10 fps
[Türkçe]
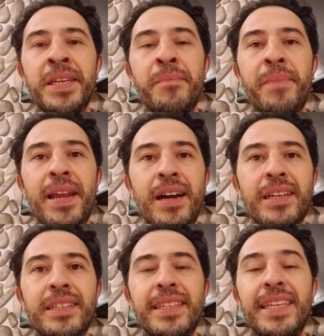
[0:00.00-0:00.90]

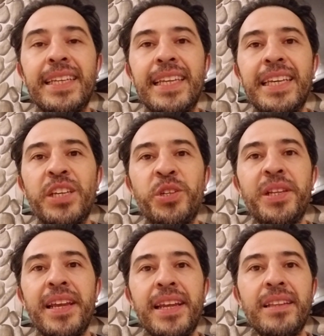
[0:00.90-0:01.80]
meraklı, ilgili
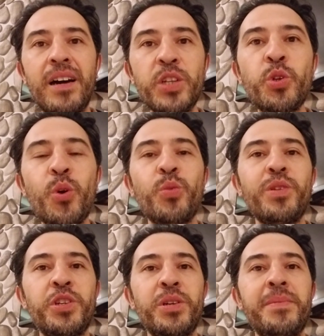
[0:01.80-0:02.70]
kişilere daha çok
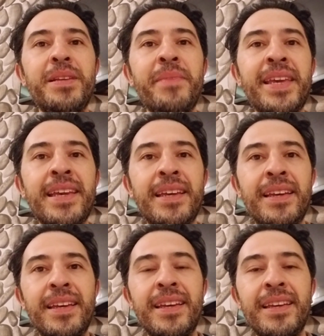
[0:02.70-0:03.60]
ulaşabilmeyi
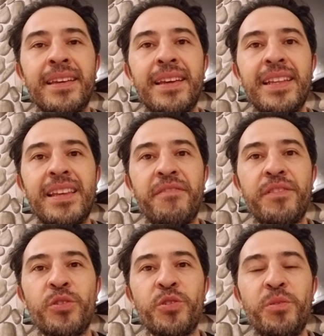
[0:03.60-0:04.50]
e,
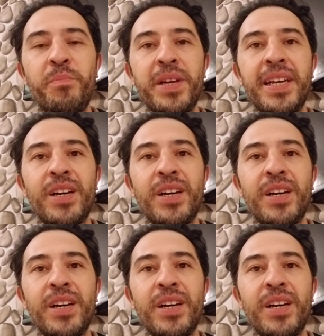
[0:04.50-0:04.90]
hedefliyorum.